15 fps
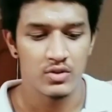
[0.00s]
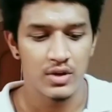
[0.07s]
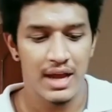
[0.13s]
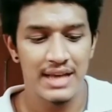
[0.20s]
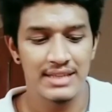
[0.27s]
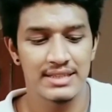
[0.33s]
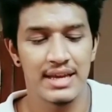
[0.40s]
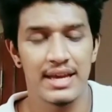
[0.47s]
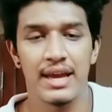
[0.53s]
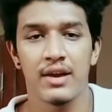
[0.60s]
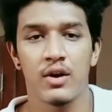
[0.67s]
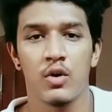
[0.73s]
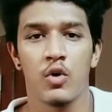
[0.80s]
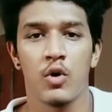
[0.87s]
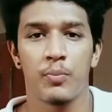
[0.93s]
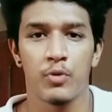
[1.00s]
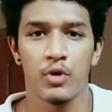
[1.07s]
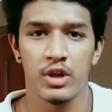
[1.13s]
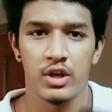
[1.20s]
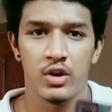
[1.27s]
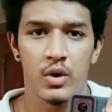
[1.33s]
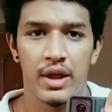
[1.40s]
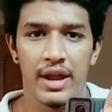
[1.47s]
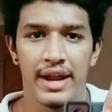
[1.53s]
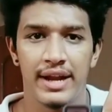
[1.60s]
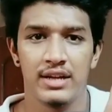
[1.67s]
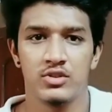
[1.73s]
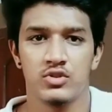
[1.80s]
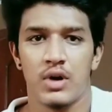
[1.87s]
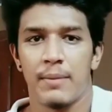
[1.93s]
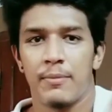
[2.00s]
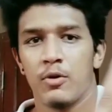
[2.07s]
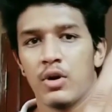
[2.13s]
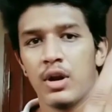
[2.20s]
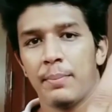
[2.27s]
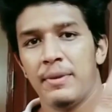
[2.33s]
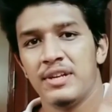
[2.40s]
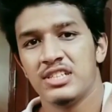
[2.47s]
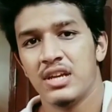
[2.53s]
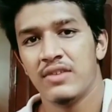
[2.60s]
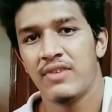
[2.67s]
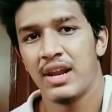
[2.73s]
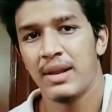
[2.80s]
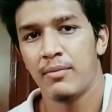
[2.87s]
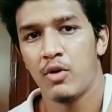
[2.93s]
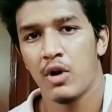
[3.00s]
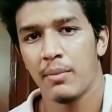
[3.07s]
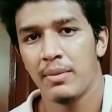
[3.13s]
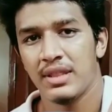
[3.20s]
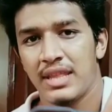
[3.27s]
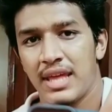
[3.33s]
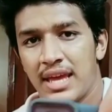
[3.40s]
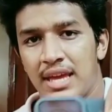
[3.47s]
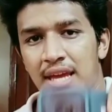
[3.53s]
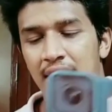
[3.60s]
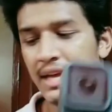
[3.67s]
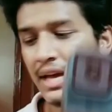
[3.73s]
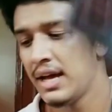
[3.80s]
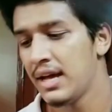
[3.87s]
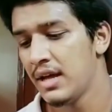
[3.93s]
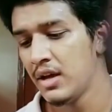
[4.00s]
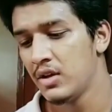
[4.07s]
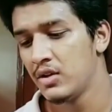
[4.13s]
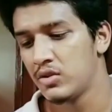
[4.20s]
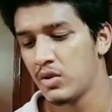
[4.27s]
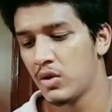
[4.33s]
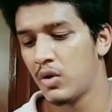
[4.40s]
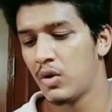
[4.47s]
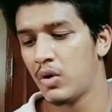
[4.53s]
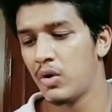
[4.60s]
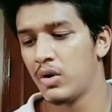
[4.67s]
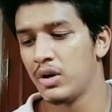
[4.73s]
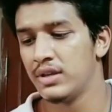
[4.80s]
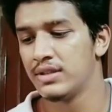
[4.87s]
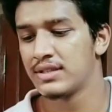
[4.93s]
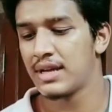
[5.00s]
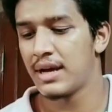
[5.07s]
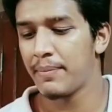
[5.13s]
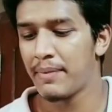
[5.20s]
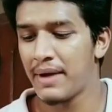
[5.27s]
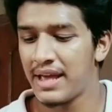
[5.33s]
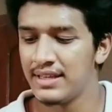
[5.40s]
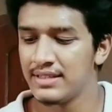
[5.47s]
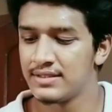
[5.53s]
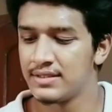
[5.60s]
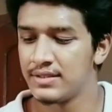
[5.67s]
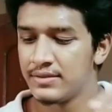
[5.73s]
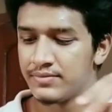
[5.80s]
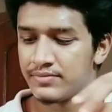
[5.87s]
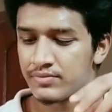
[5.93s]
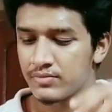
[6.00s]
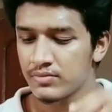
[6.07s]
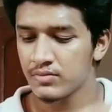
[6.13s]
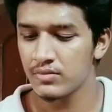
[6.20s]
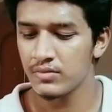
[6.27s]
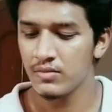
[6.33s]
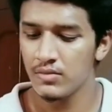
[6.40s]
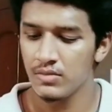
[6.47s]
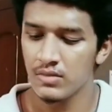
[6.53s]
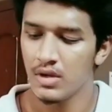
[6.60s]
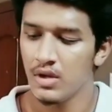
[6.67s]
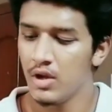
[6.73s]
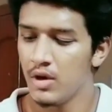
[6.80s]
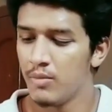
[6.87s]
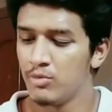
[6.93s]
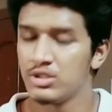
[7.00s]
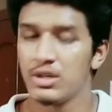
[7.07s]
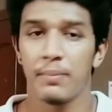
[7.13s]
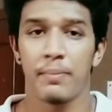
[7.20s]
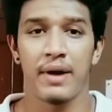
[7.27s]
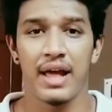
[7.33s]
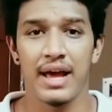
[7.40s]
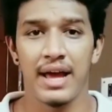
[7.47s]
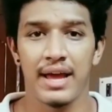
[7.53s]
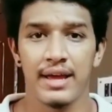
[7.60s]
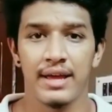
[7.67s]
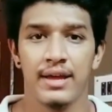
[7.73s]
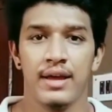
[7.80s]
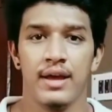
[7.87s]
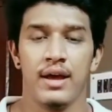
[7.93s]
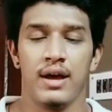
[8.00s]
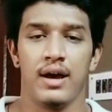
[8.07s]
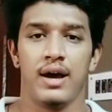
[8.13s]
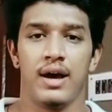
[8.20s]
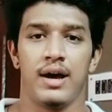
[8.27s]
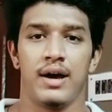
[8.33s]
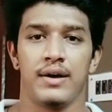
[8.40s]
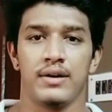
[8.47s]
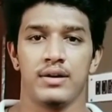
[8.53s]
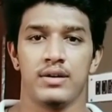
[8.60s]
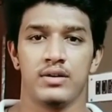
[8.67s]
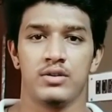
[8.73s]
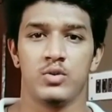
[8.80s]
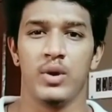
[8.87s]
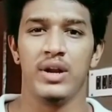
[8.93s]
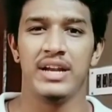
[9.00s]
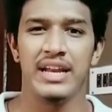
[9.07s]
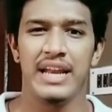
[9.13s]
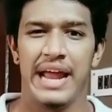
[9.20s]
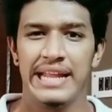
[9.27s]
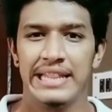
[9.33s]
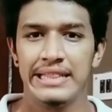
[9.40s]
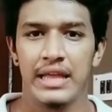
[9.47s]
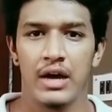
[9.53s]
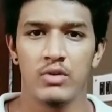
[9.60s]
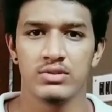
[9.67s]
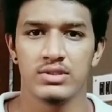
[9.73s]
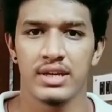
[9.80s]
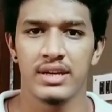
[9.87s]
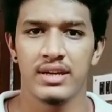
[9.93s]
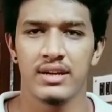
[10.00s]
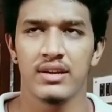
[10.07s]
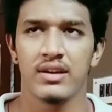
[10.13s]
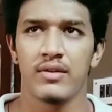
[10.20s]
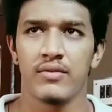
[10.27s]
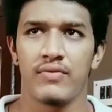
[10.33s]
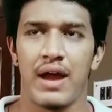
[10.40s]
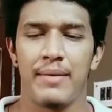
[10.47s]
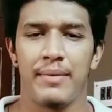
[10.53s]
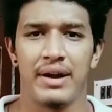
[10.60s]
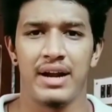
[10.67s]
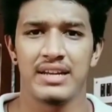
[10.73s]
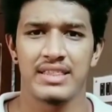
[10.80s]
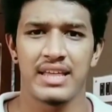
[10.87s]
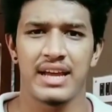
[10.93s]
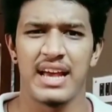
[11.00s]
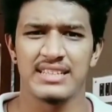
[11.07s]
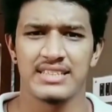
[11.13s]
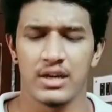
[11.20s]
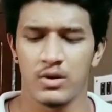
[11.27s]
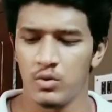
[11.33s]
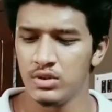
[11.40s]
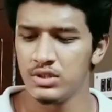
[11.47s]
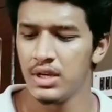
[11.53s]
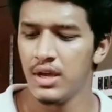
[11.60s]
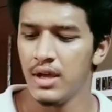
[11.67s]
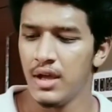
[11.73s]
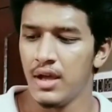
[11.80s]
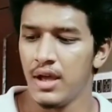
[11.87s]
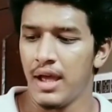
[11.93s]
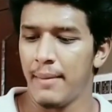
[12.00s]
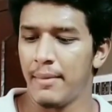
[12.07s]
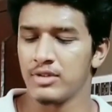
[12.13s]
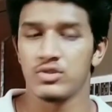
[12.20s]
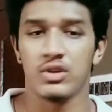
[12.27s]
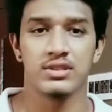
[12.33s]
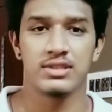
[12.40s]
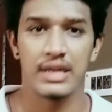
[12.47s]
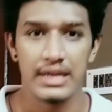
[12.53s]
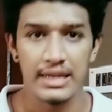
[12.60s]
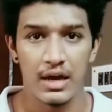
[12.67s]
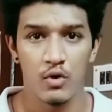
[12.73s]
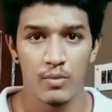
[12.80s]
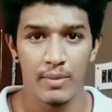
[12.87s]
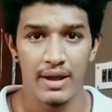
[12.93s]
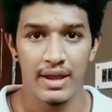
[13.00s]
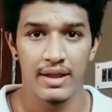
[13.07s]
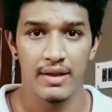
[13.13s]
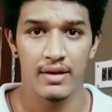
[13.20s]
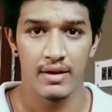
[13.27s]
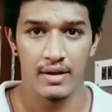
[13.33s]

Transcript: सो गाइज ये है गोप्रो हीरो एट जो आप लोगों ने पिछले वाले ब्लॉग में देख ही लिया तो इसका प्राइस मुझे पड़ा है ट्वेंटी नाइन थाउजेंड फाइव हंड्रेड तक ऐसा कुछ अमेजोन से लिया हूँ मैं